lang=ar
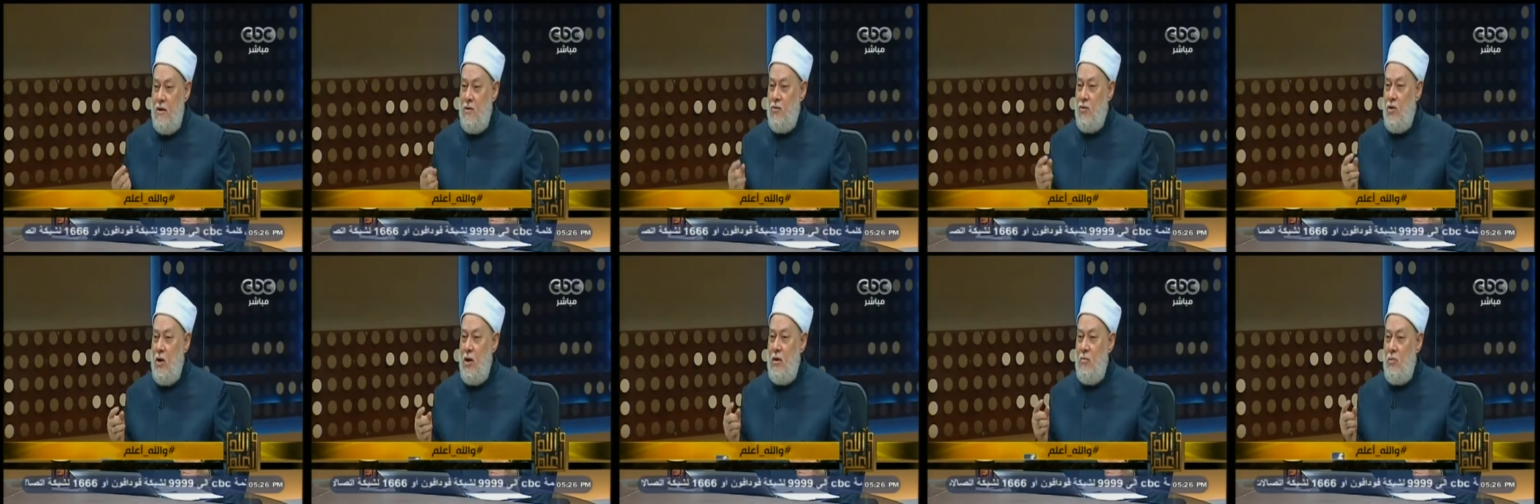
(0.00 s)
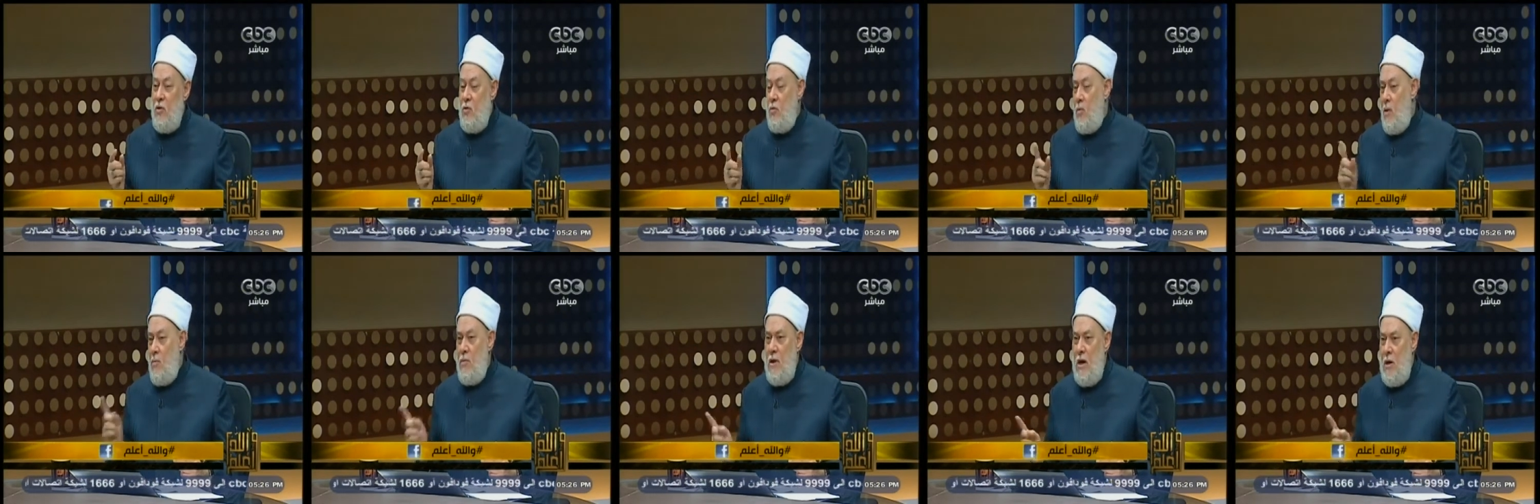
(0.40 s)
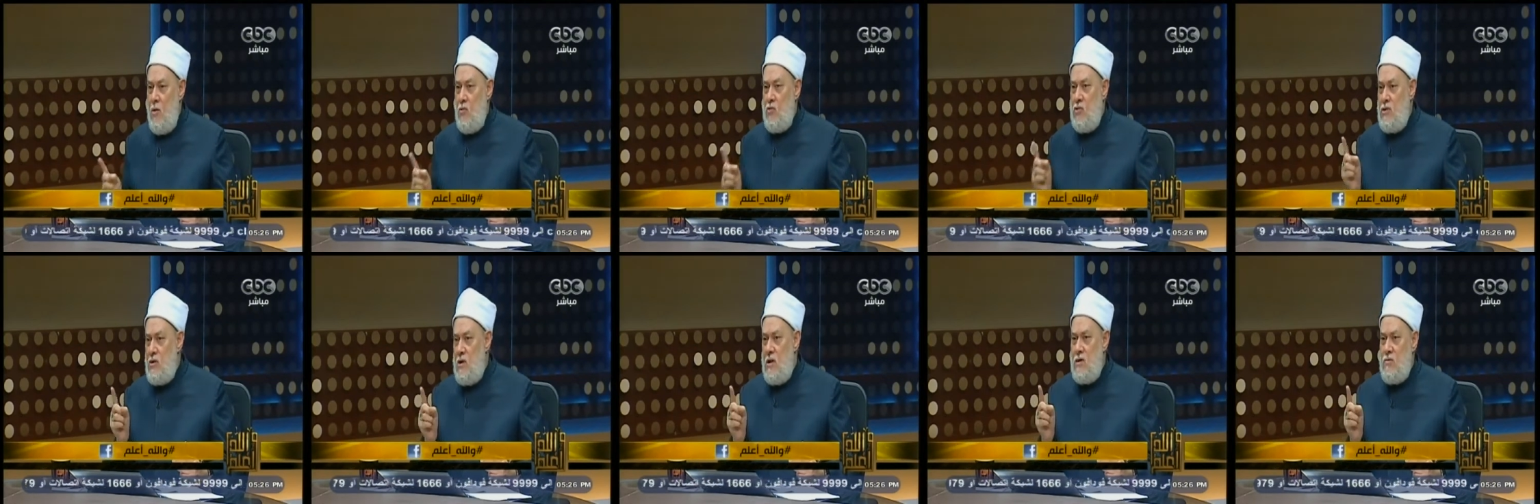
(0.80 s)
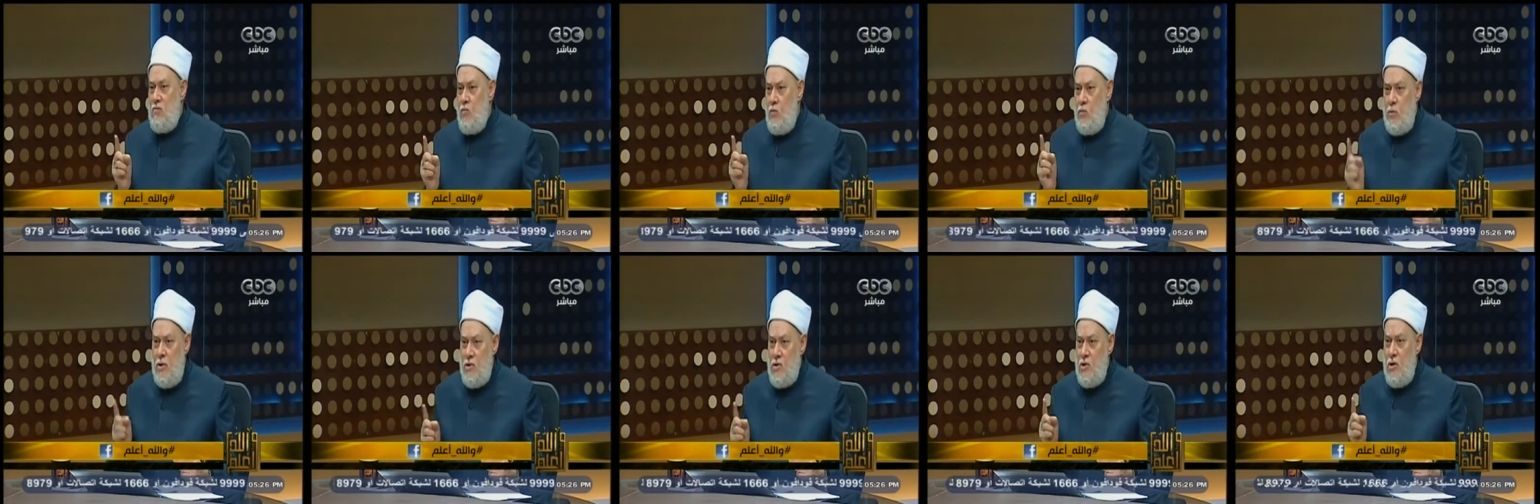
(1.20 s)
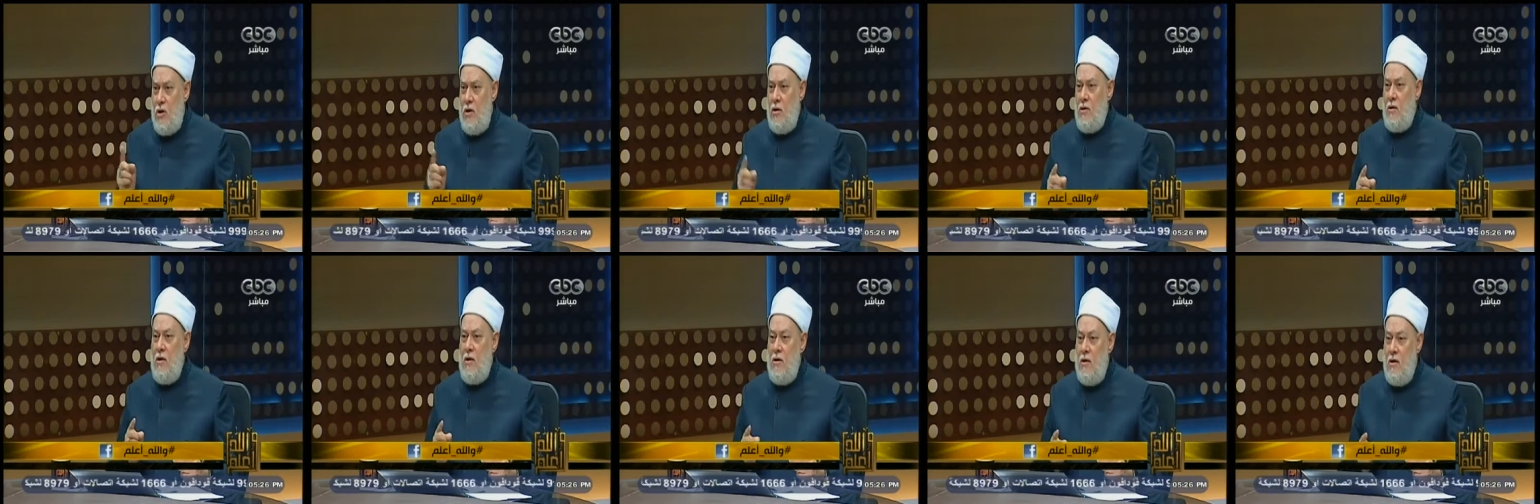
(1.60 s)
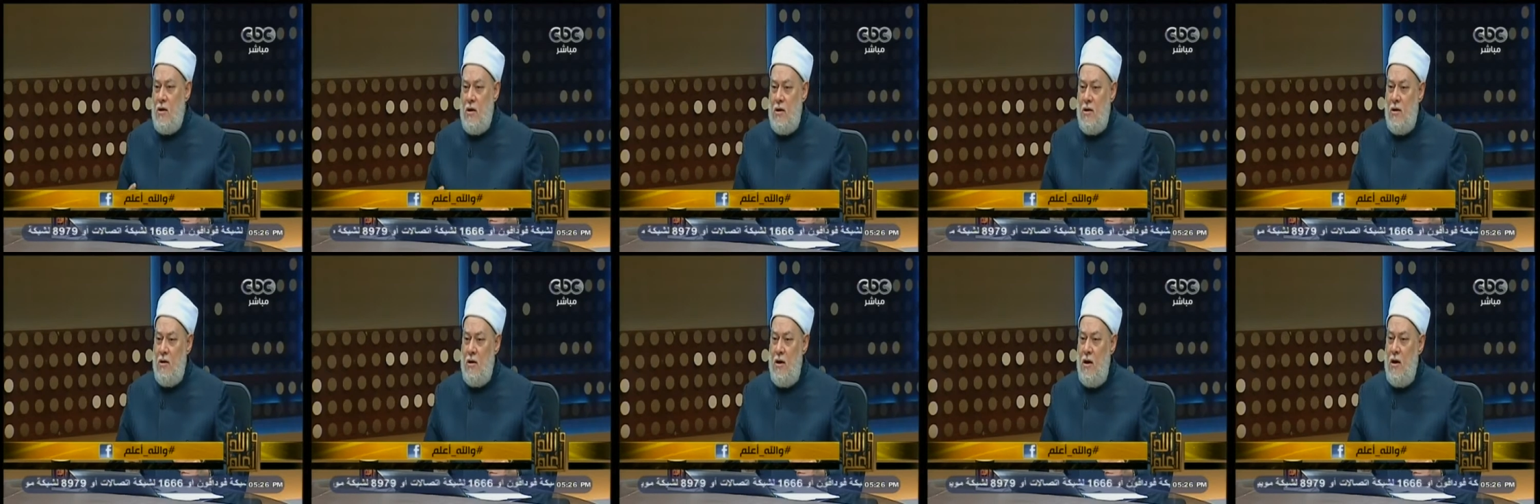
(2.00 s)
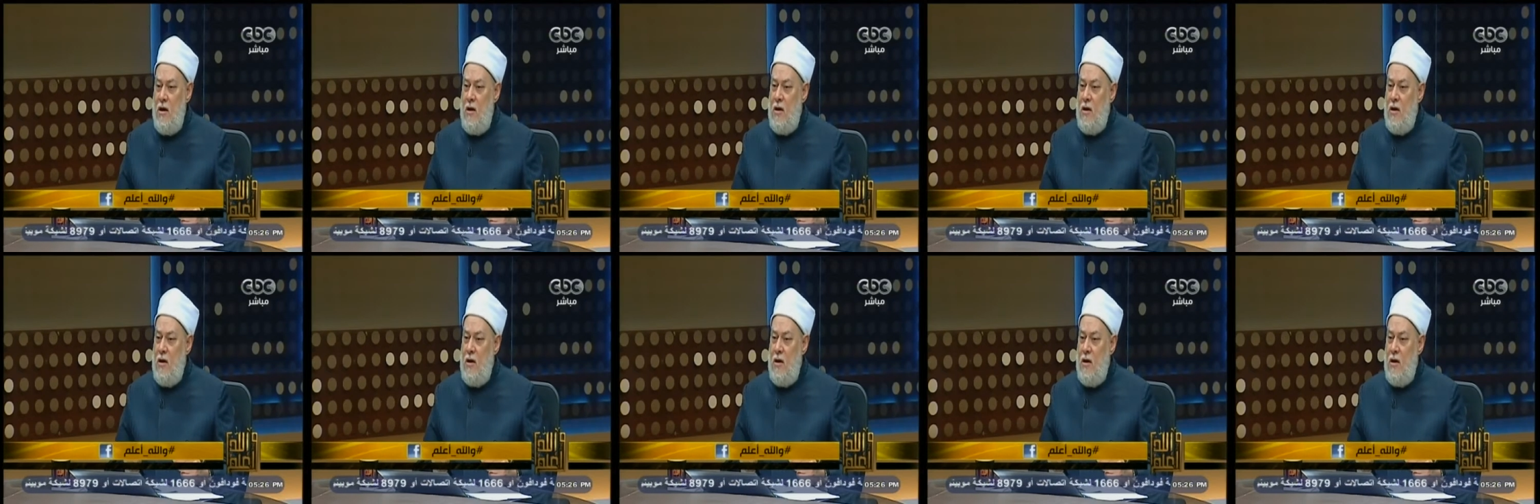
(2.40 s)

الطالب يبقى معاه استاذ مباشره كده